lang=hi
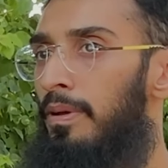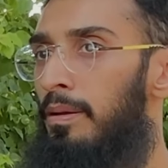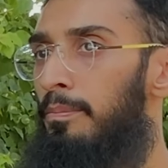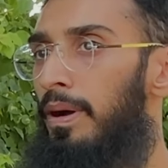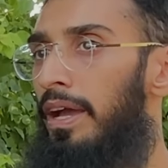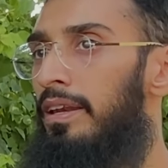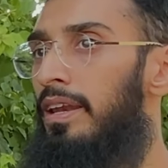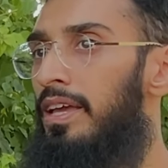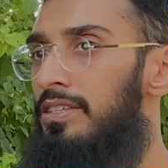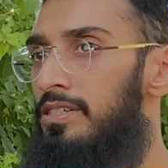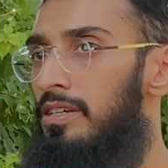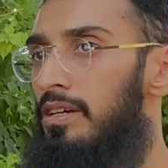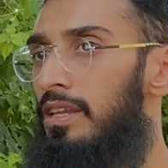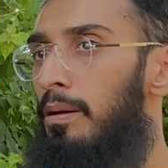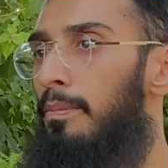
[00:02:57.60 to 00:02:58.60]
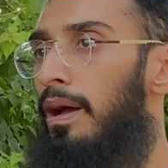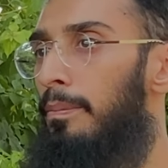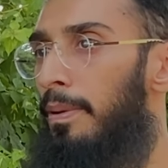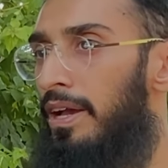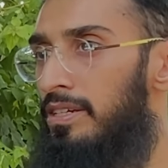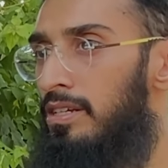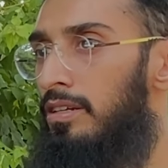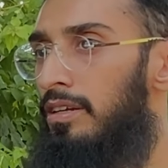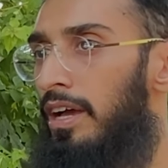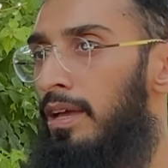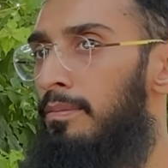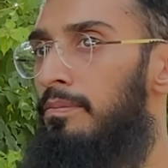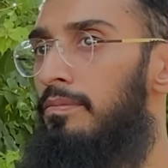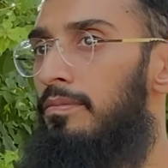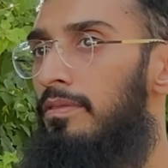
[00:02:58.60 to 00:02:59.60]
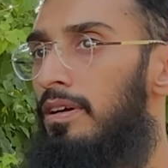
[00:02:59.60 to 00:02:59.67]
मैं बाई नेचर या बाई पैशन आई एम